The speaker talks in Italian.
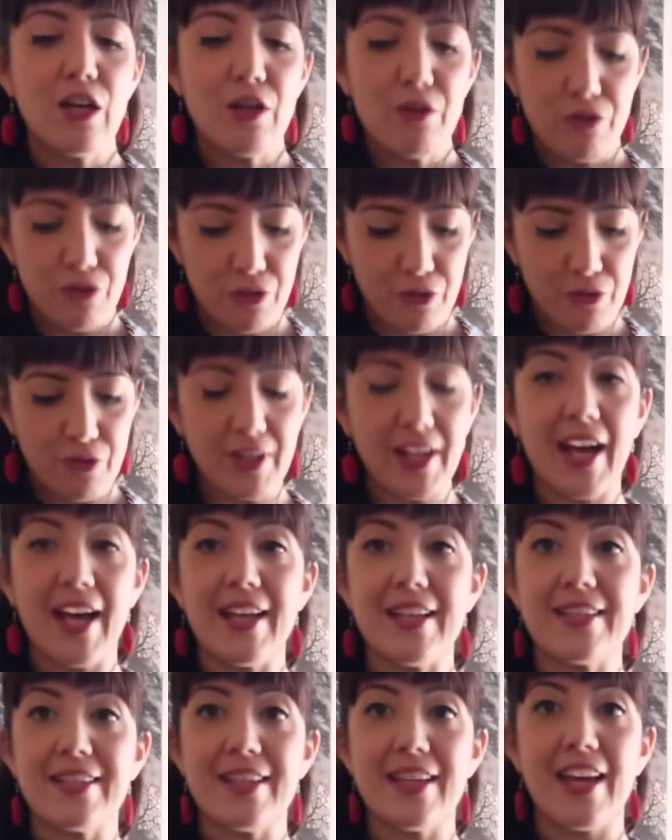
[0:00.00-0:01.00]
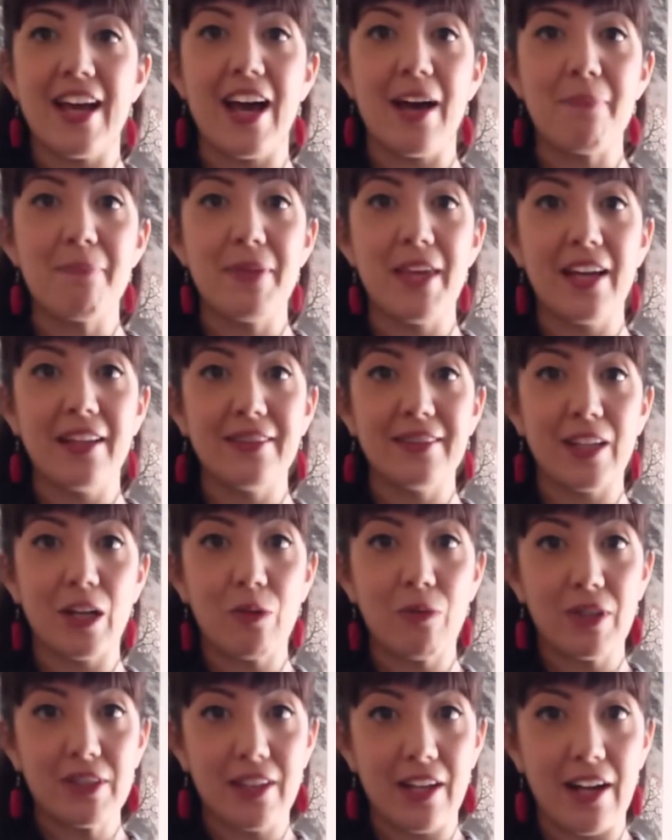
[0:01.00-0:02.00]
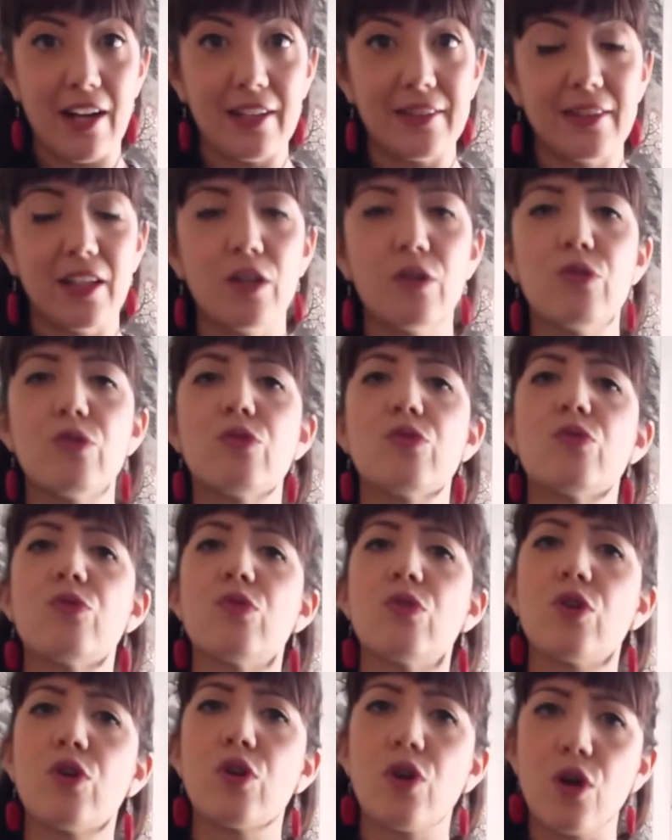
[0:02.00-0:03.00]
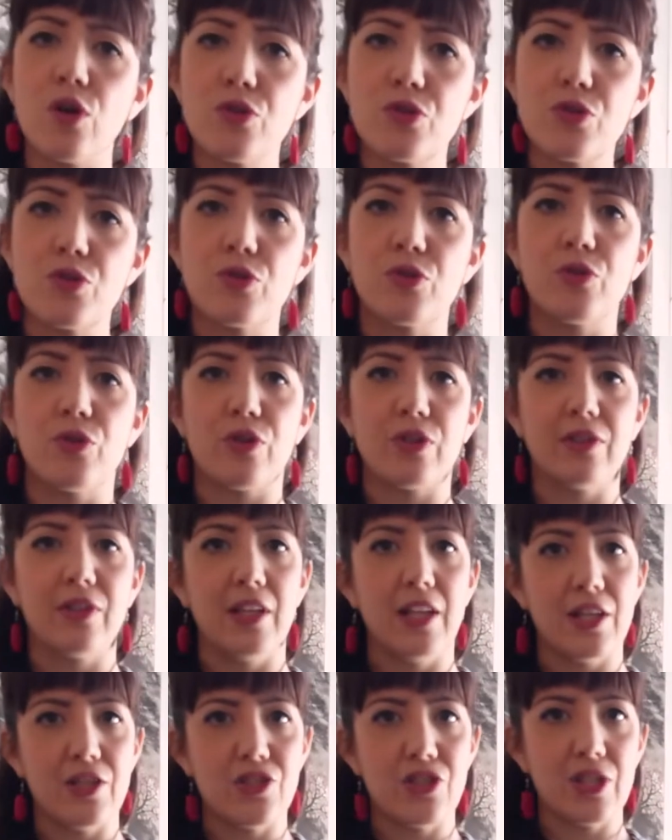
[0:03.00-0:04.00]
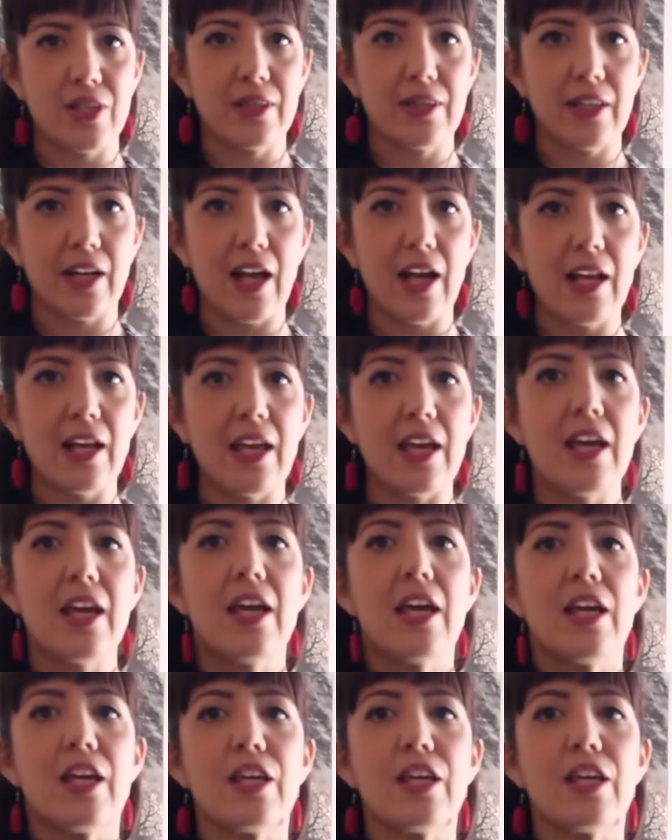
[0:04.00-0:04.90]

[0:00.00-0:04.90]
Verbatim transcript: sono case a pianta quadrata con un grosso cortile centrale